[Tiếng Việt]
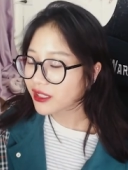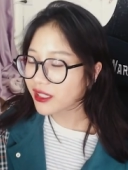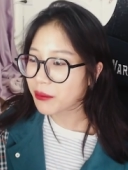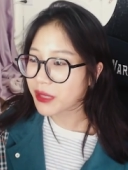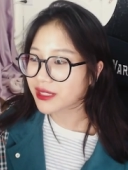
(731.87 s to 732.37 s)
tức
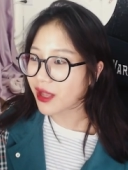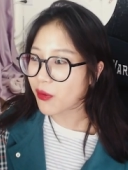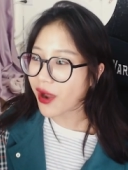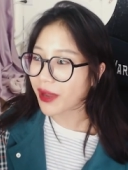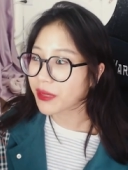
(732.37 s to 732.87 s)
là mình ra
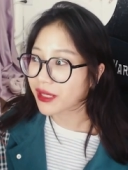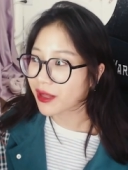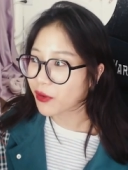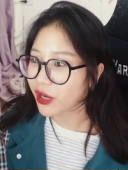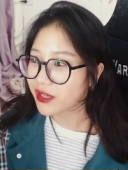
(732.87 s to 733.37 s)
ngoài mình
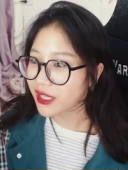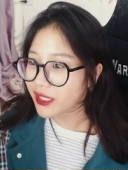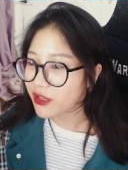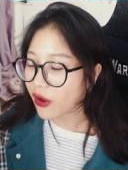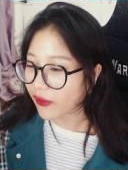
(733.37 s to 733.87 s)
là một cái đứa
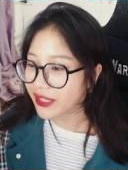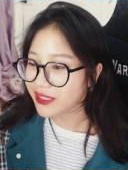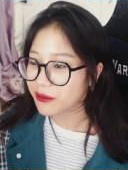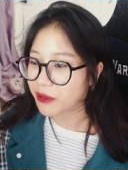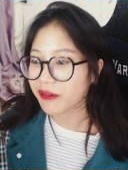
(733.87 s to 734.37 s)
ít nói
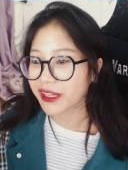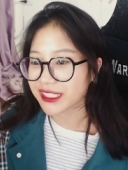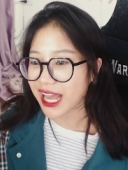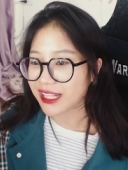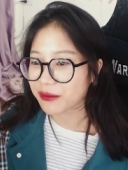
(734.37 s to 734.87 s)
nhưng mà về
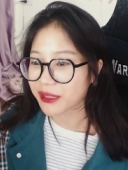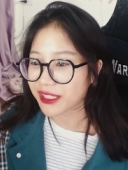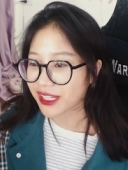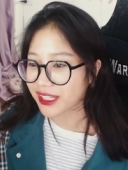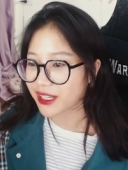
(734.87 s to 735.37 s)
nhà thì mình
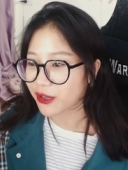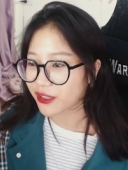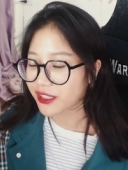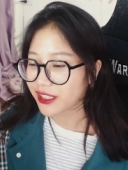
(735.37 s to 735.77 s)
lại kiểu